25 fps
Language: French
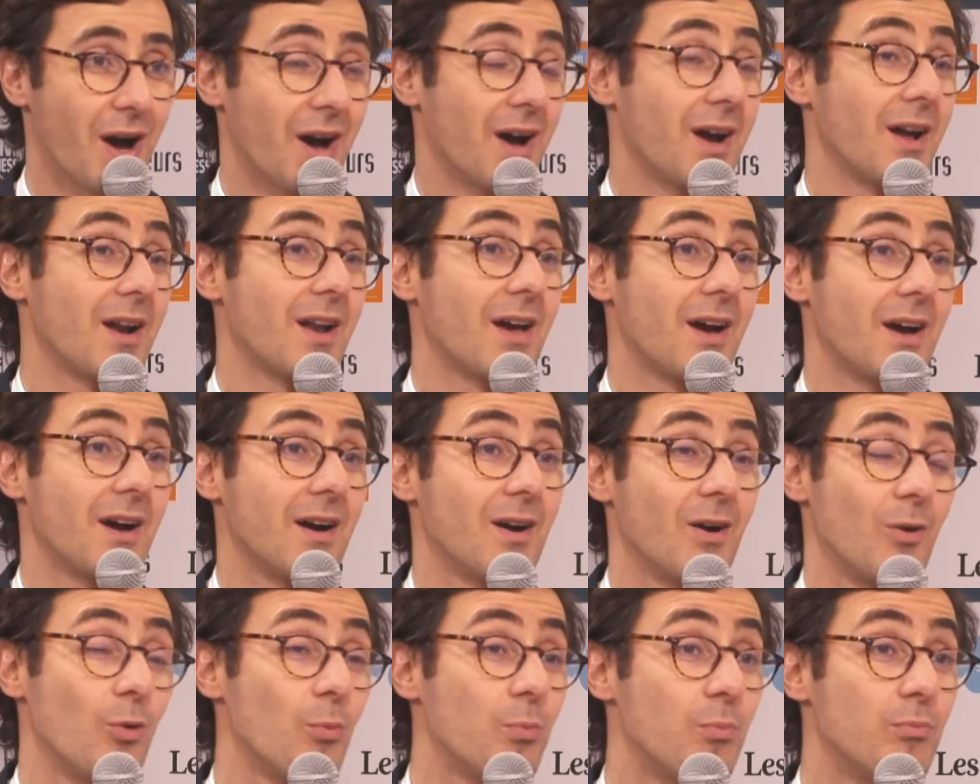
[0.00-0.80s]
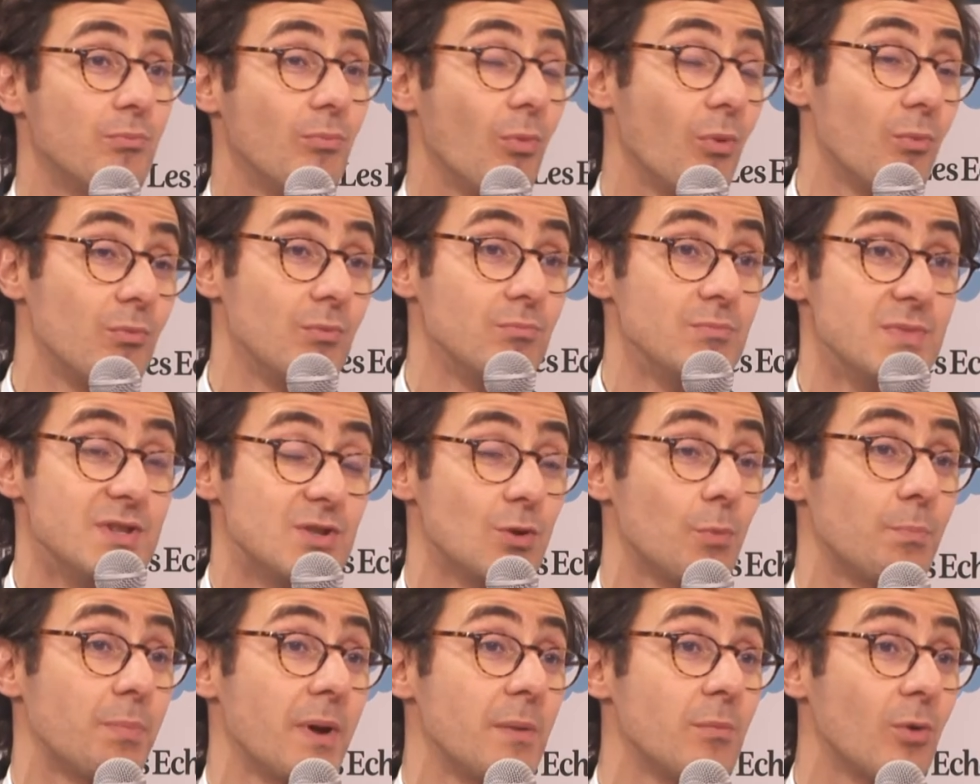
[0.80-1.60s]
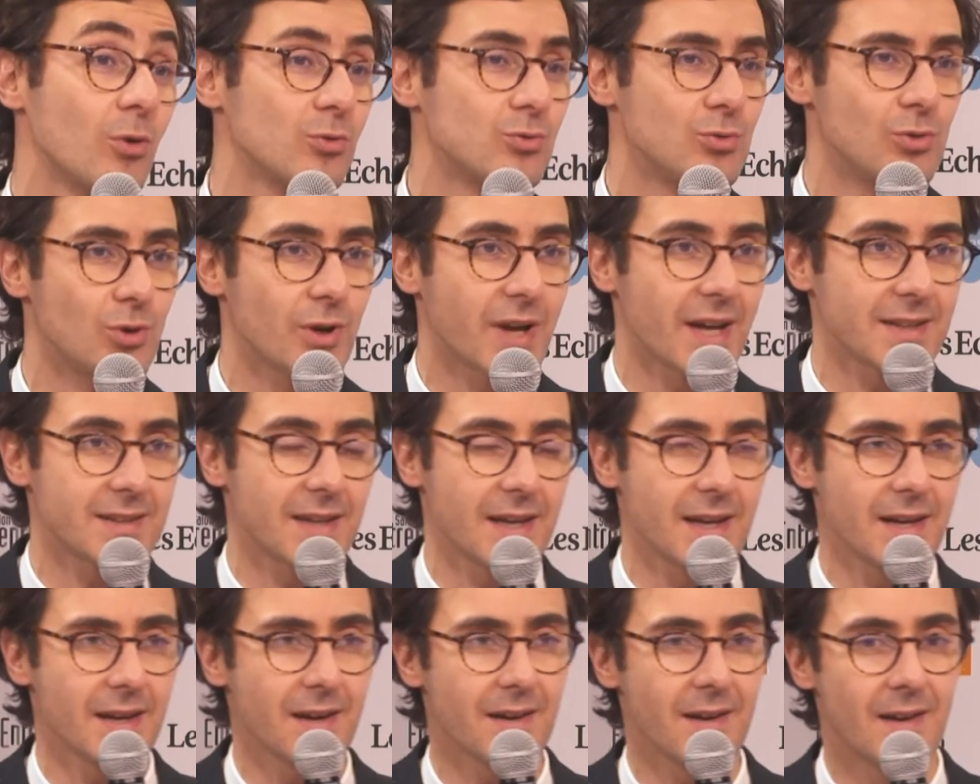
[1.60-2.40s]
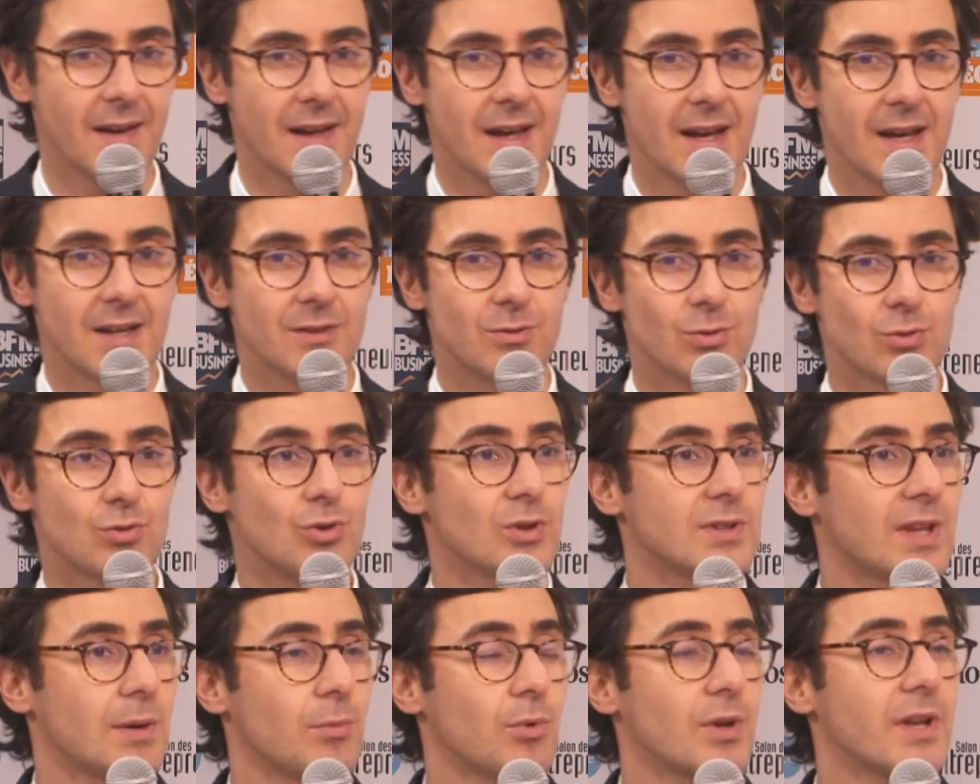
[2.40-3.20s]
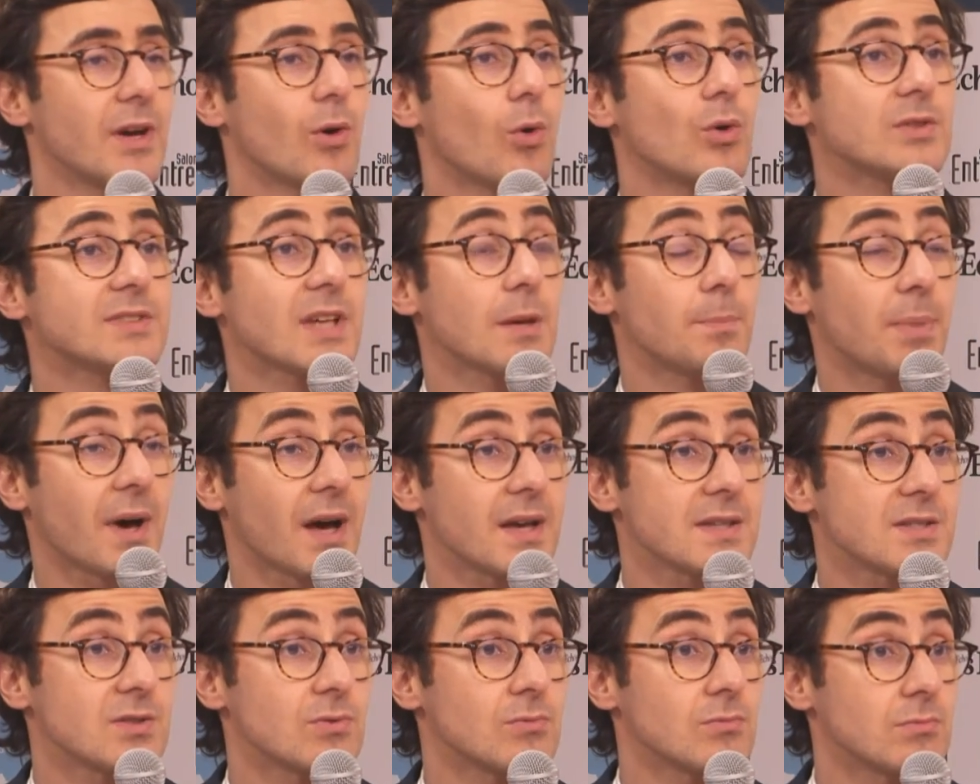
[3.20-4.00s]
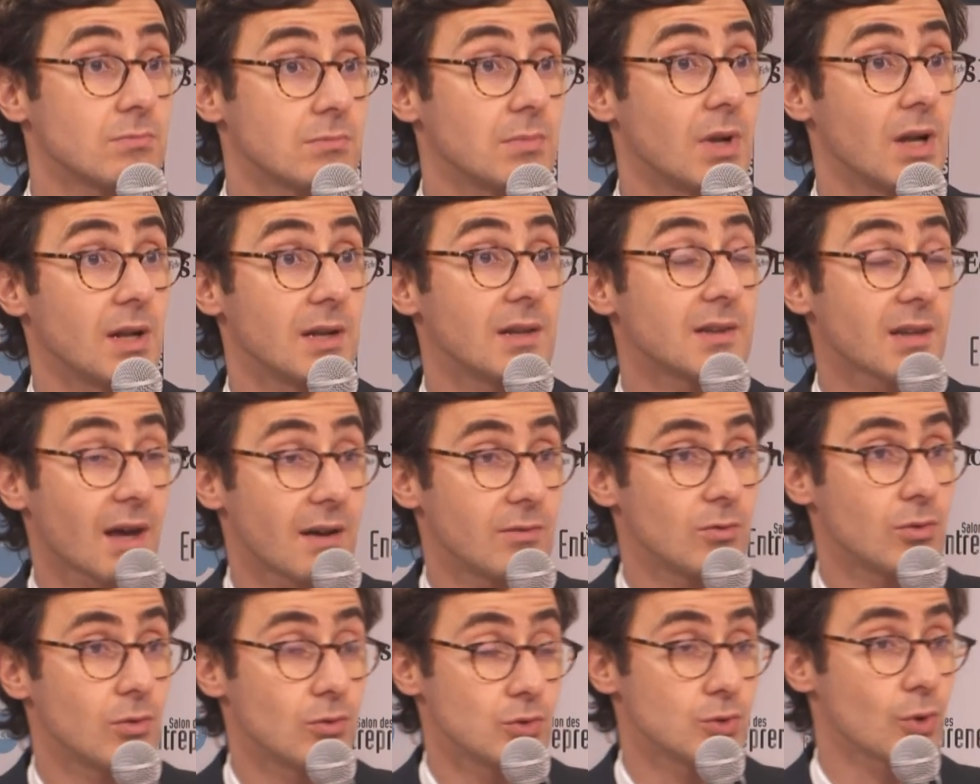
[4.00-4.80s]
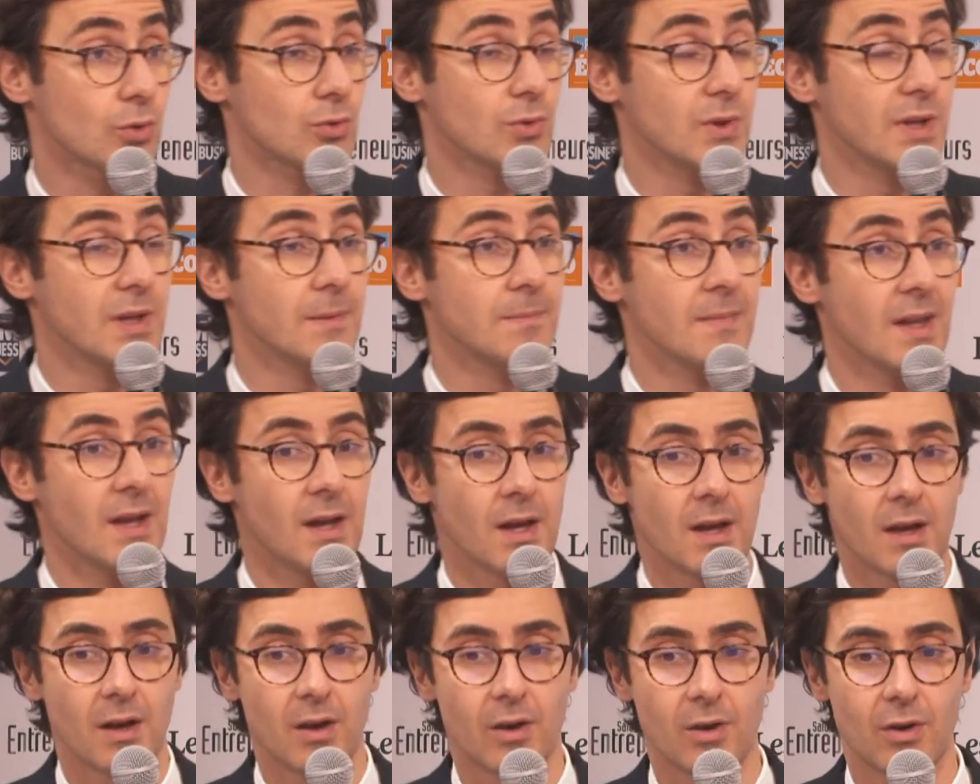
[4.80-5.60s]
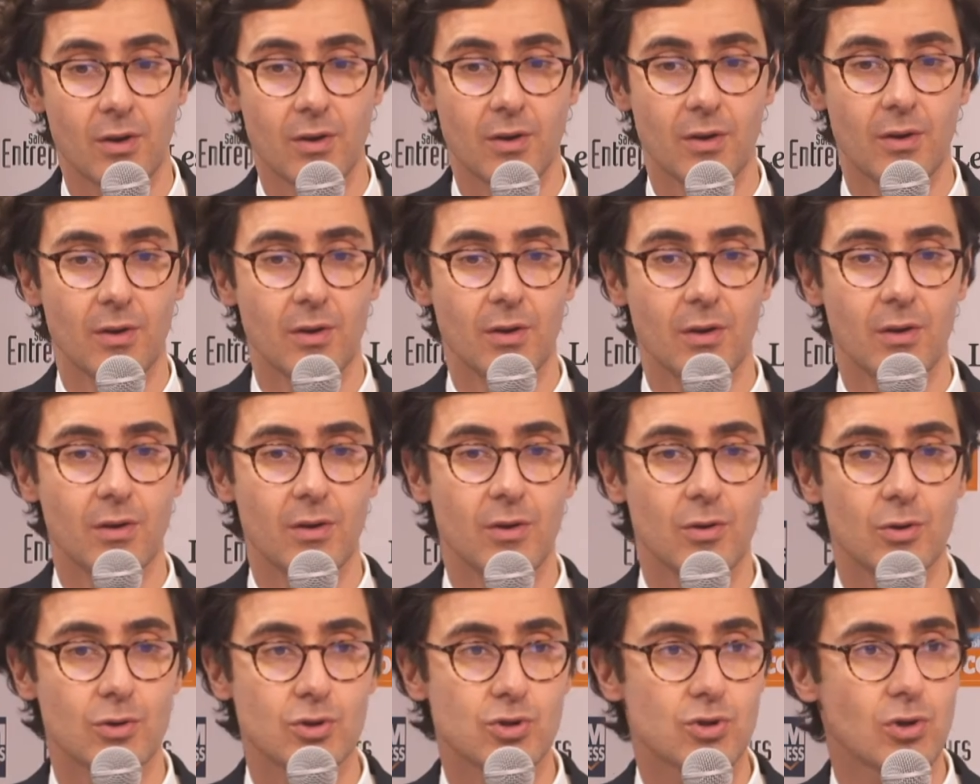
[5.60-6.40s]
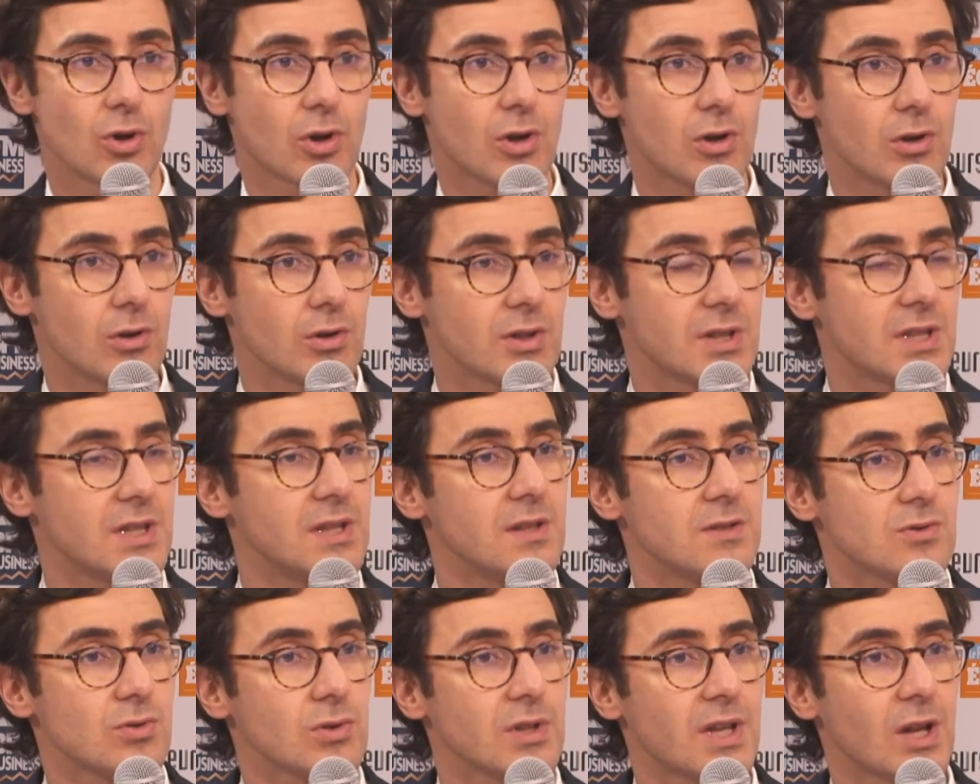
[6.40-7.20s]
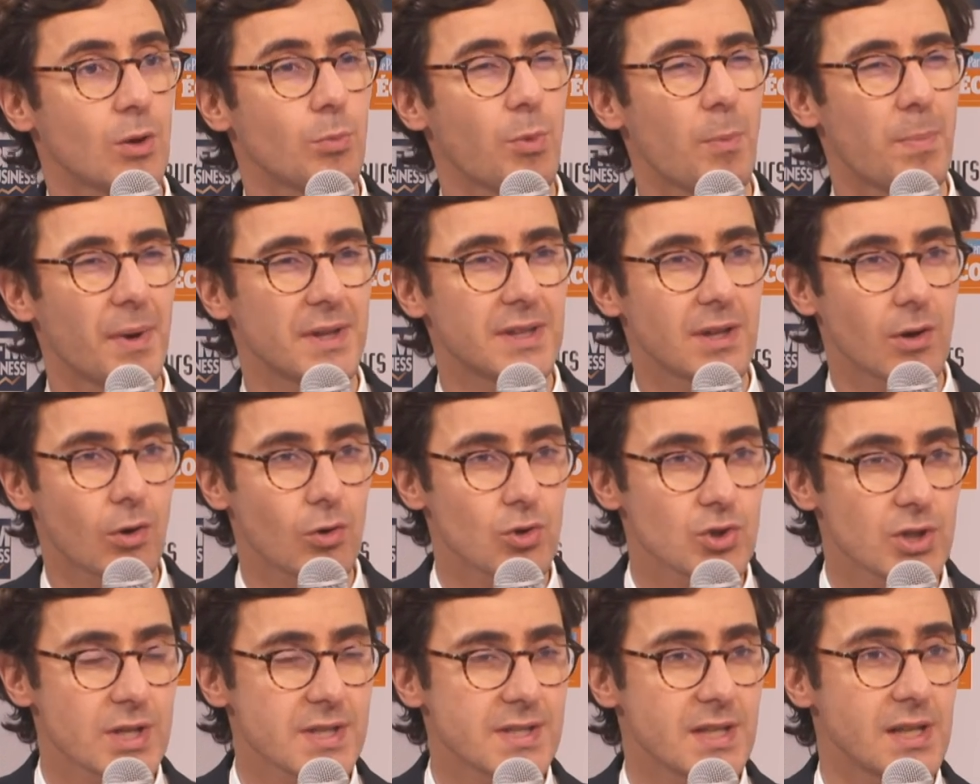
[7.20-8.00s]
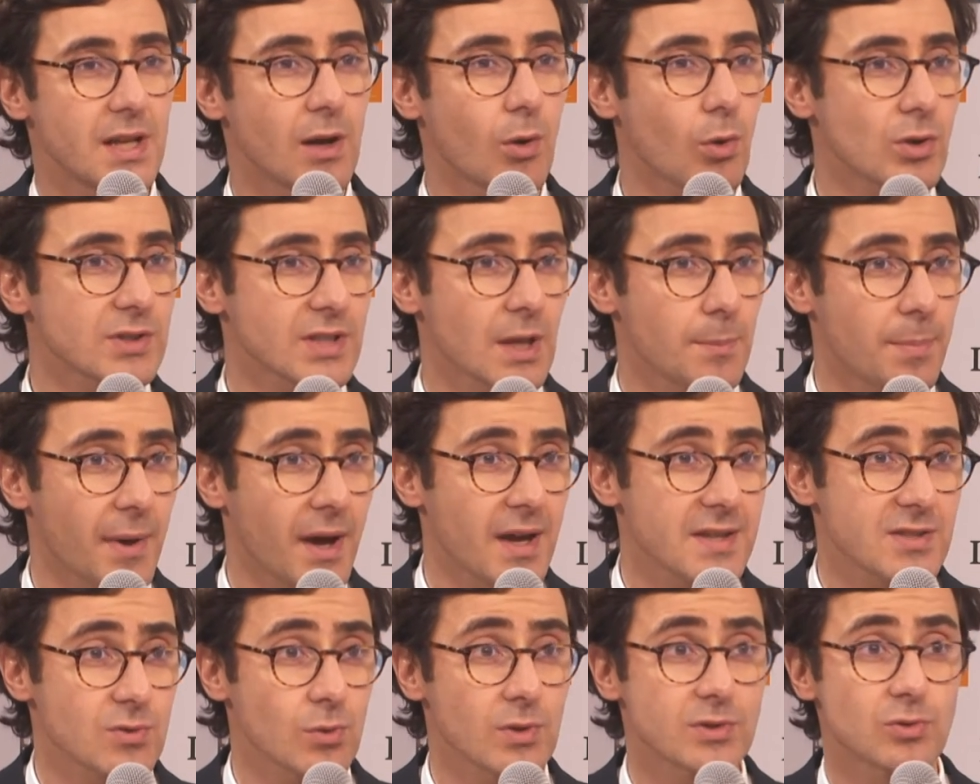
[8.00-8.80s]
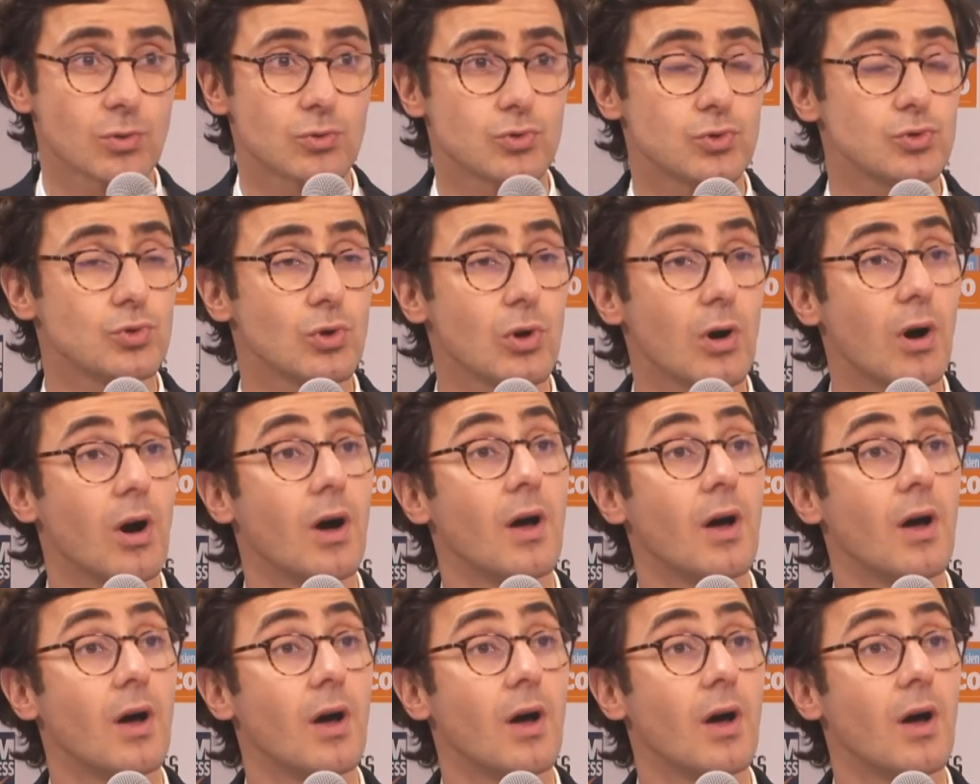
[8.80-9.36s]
à la, mise au paiement du locataire, donc notamment les grosses réparations, euh, les travaux. Aujourd'hui, euh, le socle qui, sur lequel on ne peut pas déroger, c'est les grosses réparations, elles sont toujours,